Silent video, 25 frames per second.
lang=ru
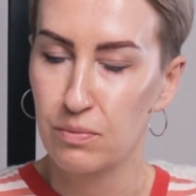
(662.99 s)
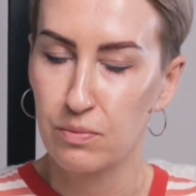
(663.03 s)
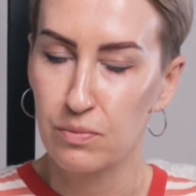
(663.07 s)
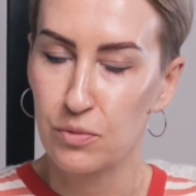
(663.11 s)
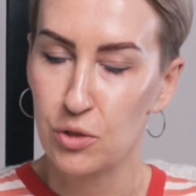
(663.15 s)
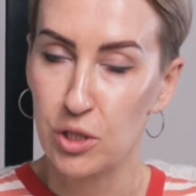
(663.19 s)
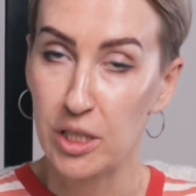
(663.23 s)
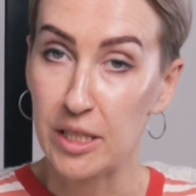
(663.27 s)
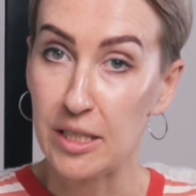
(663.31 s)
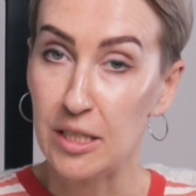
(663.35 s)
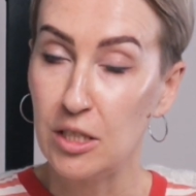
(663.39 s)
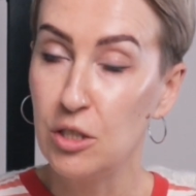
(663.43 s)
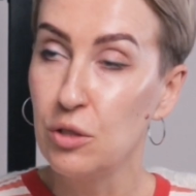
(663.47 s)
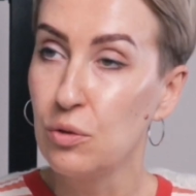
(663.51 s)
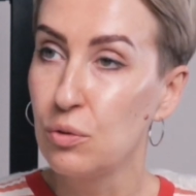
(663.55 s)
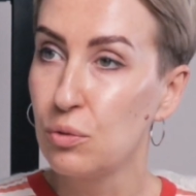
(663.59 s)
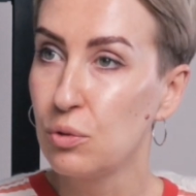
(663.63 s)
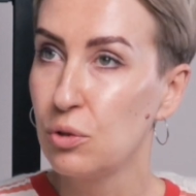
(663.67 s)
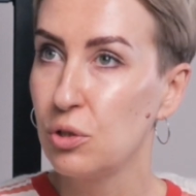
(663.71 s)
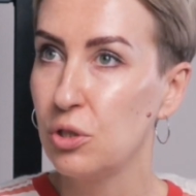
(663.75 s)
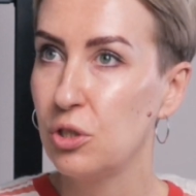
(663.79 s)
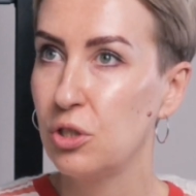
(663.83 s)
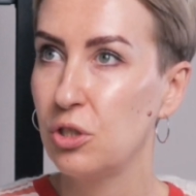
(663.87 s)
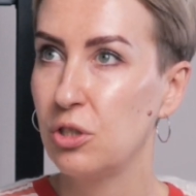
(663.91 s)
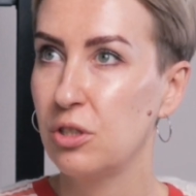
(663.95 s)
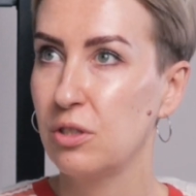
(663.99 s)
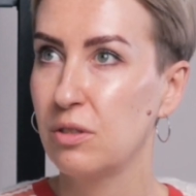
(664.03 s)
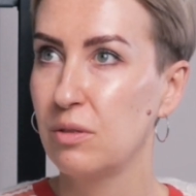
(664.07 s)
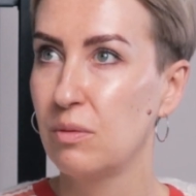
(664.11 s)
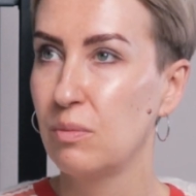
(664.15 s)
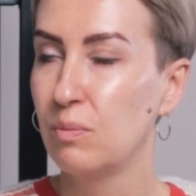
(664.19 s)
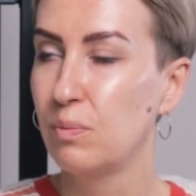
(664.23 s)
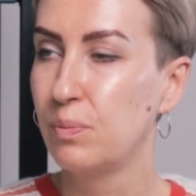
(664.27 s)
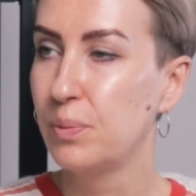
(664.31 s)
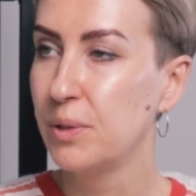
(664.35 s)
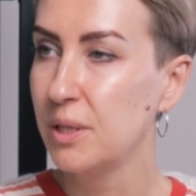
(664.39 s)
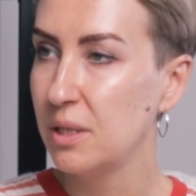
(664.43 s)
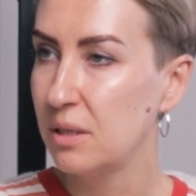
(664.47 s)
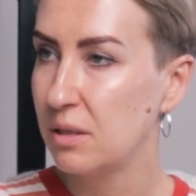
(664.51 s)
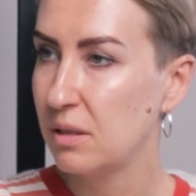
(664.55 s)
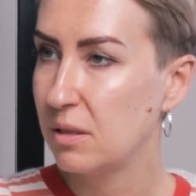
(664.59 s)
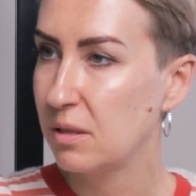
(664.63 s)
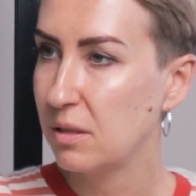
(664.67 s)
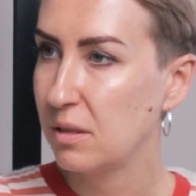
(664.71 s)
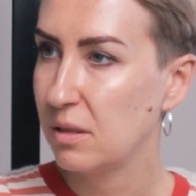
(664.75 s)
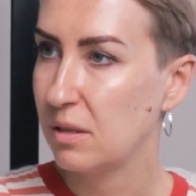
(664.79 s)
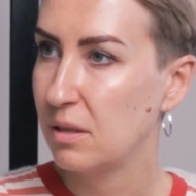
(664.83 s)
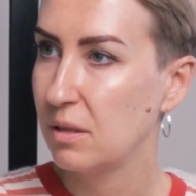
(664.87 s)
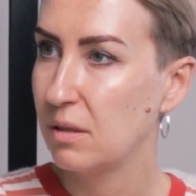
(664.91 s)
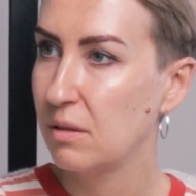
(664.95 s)
шокирующе
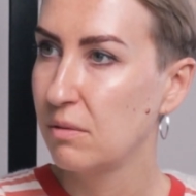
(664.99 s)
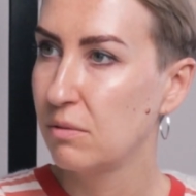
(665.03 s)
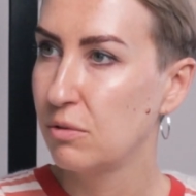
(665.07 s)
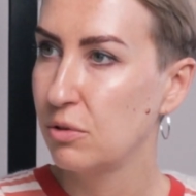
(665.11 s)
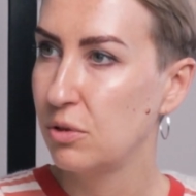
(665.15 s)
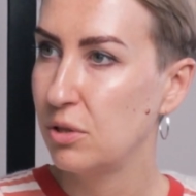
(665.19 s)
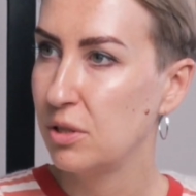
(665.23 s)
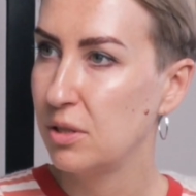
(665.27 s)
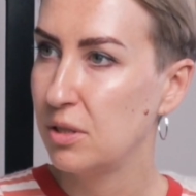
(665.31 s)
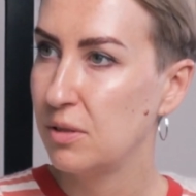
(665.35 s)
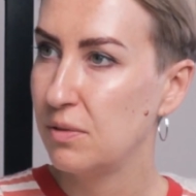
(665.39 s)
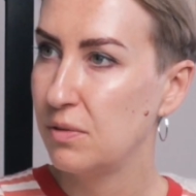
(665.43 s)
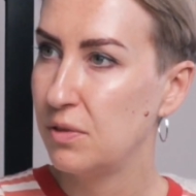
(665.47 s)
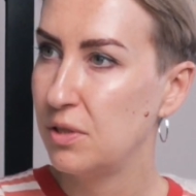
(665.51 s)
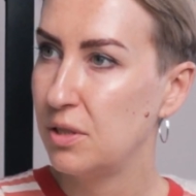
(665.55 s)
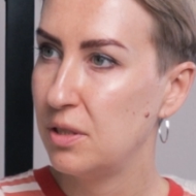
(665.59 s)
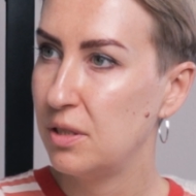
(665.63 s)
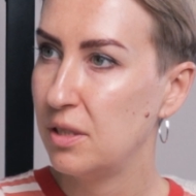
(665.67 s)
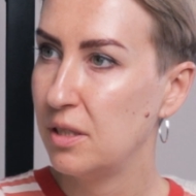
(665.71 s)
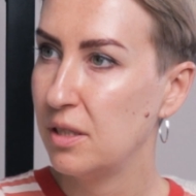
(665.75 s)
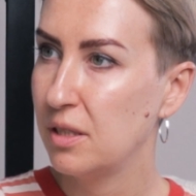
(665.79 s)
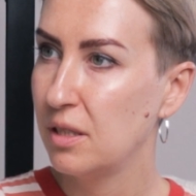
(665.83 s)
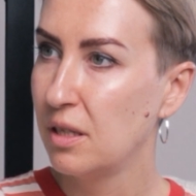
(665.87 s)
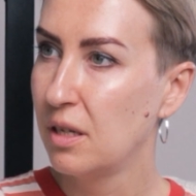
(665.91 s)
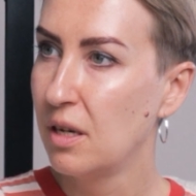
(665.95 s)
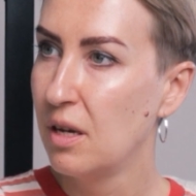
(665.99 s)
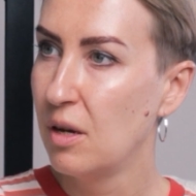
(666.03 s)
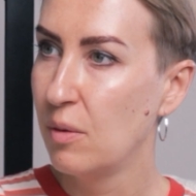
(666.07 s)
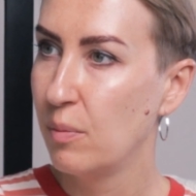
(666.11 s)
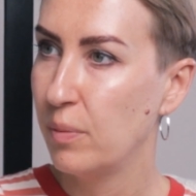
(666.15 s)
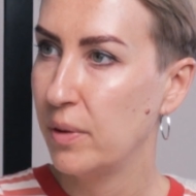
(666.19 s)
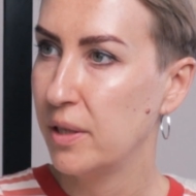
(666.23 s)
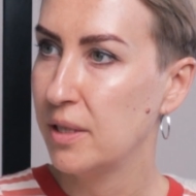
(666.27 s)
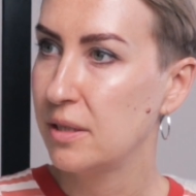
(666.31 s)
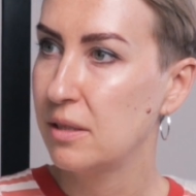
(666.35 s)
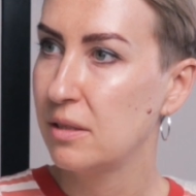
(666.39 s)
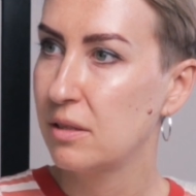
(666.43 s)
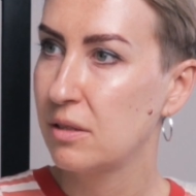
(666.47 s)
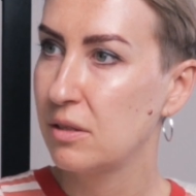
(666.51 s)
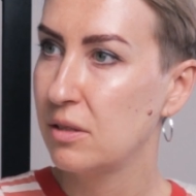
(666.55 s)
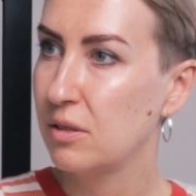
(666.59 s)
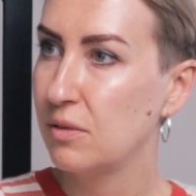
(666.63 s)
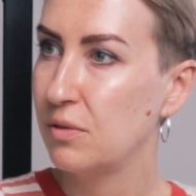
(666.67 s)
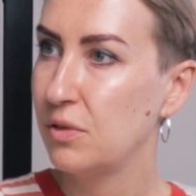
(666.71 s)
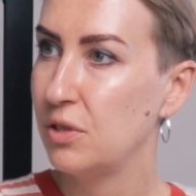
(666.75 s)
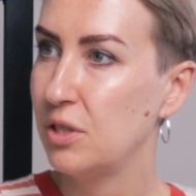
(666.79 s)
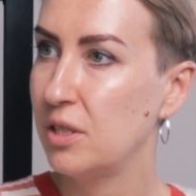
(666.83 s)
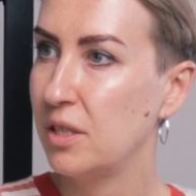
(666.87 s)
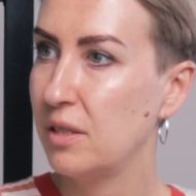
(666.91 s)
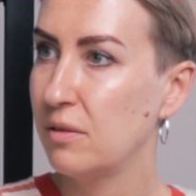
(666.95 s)
быстро вот эти все паттерны,
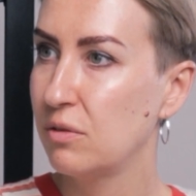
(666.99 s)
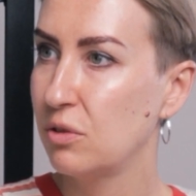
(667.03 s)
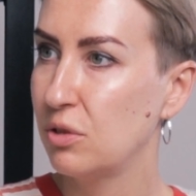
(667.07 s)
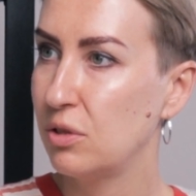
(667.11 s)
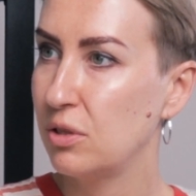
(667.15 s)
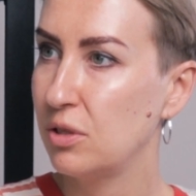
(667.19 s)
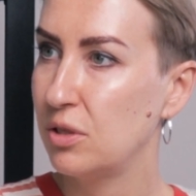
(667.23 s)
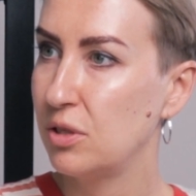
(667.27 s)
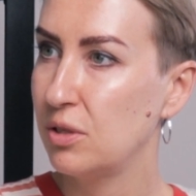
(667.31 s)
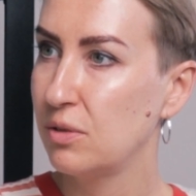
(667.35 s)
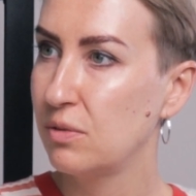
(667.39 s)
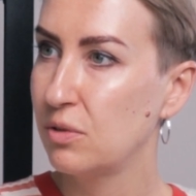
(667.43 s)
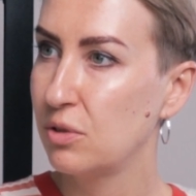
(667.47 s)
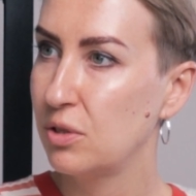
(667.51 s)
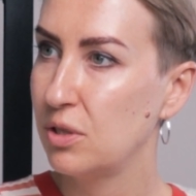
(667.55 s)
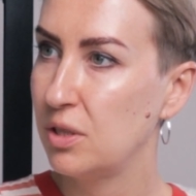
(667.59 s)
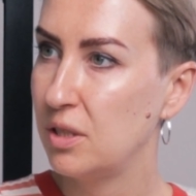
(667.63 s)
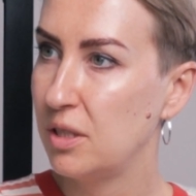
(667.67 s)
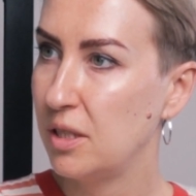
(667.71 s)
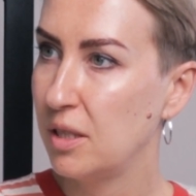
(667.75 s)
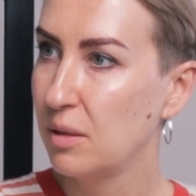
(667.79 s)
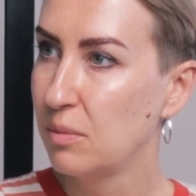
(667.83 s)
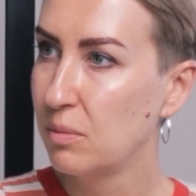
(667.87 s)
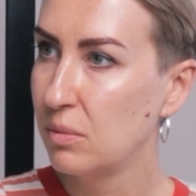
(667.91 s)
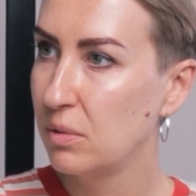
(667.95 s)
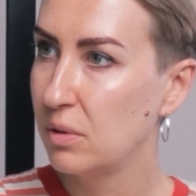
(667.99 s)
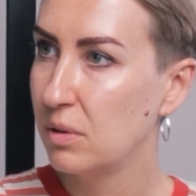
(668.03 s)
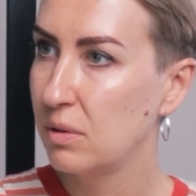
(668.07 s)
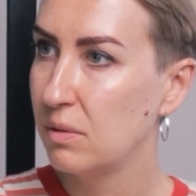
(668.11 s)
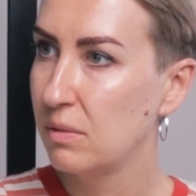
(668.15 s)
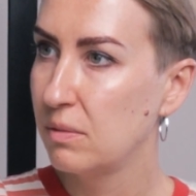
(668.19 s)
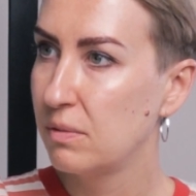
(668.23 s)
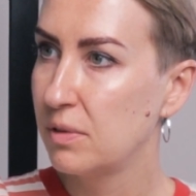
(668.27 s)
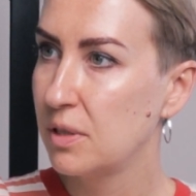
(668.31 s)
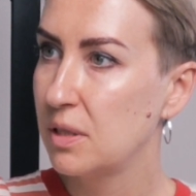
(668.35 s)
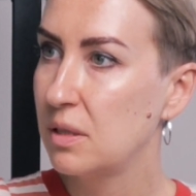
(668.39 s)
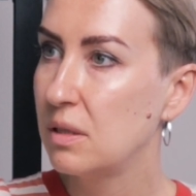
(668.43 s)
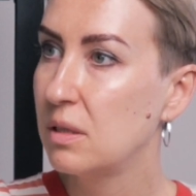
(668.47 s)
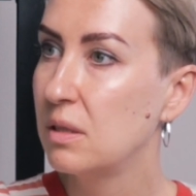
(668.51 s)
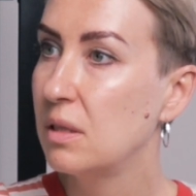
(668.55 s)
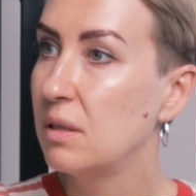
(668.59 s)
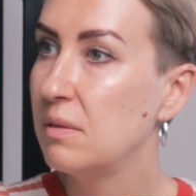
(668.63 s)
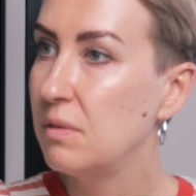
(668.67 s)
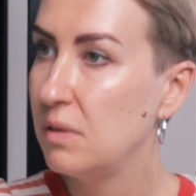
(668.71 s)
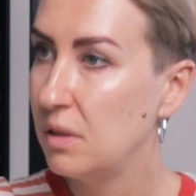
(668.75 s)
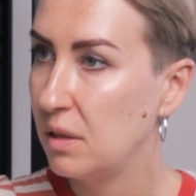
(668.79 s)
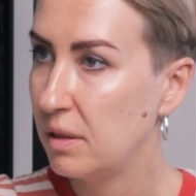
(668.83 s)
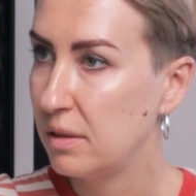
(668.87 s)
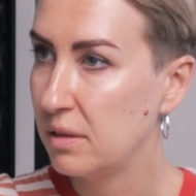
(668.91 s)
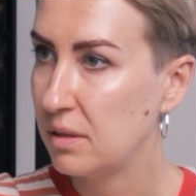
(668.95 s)
все вот эти вот схемы
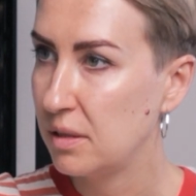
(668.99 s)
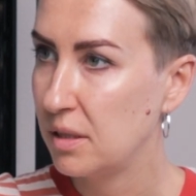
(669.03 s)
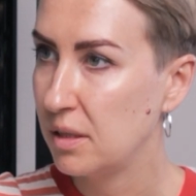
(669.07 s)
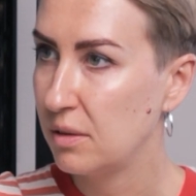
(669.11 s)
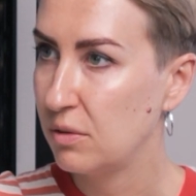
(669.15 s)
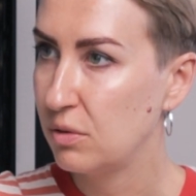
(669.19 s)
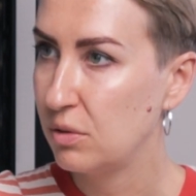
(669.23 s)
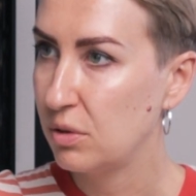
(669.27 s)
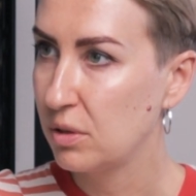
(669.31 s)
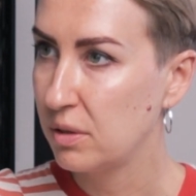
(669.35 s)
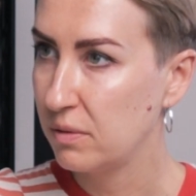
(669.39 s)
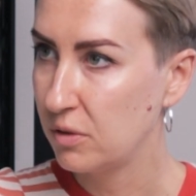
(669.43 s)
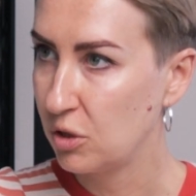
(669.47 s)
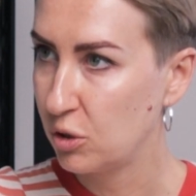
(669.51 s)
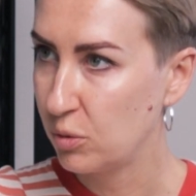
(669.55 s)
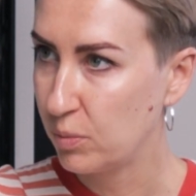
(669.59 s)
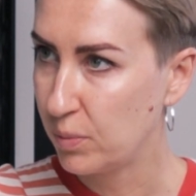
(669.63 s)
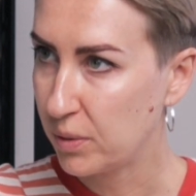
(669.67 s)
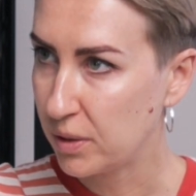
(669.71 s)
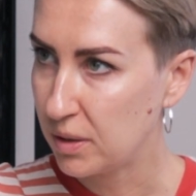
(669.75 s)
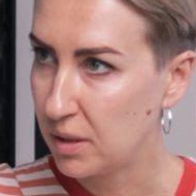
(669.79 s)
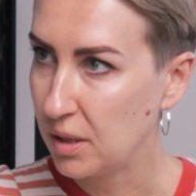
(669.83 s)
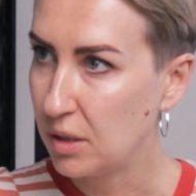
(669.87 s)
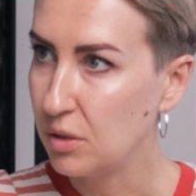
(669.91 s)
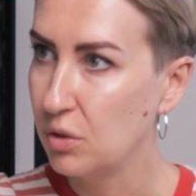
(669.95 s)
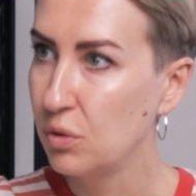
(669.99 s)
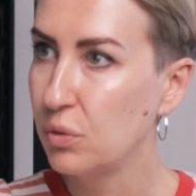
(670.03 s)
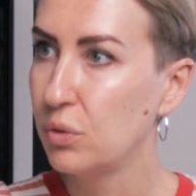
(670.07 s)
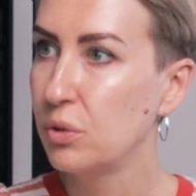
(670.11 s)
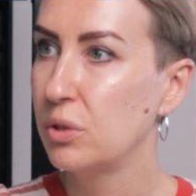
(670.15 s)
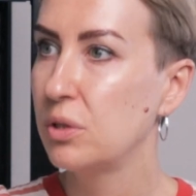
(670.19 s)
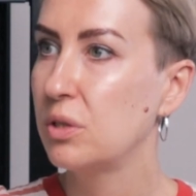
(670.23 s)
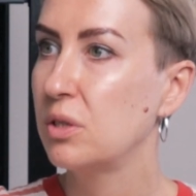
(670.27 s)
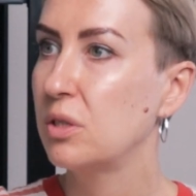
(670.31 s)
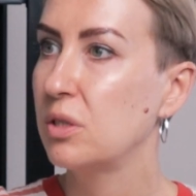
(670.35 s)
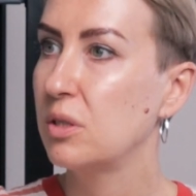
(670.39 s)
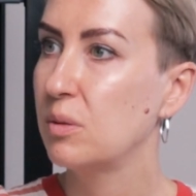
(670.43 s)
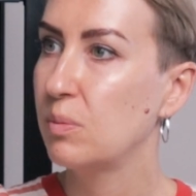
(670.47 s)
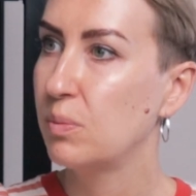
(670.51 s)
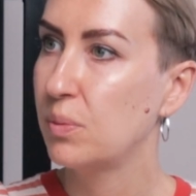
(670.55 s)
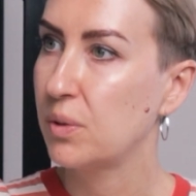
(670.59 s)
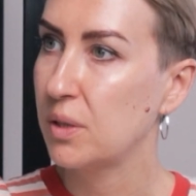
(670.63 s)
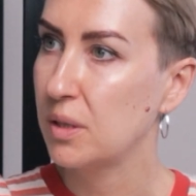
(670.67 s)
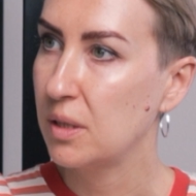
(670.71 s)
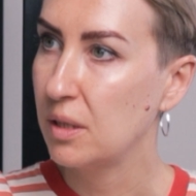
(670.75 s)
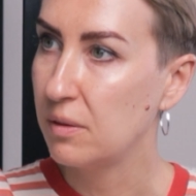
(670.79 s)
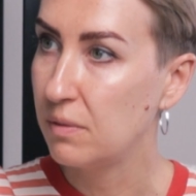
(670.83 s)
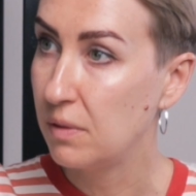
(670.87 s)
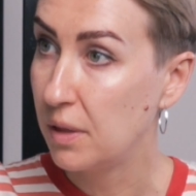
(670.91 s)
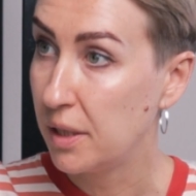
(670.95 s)
восстановились, да, вот ты говоришь про доносы, про
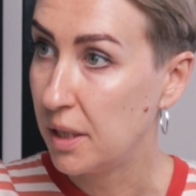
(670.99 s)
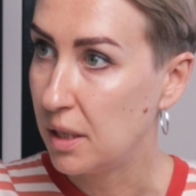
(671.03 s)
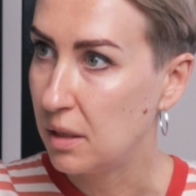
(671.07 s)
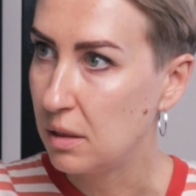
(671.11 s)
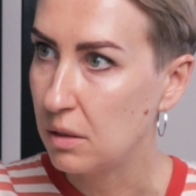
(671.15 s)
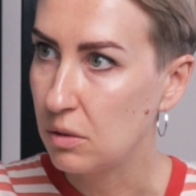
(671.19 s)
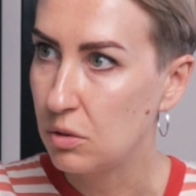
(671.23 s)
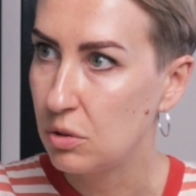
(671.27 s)
давление.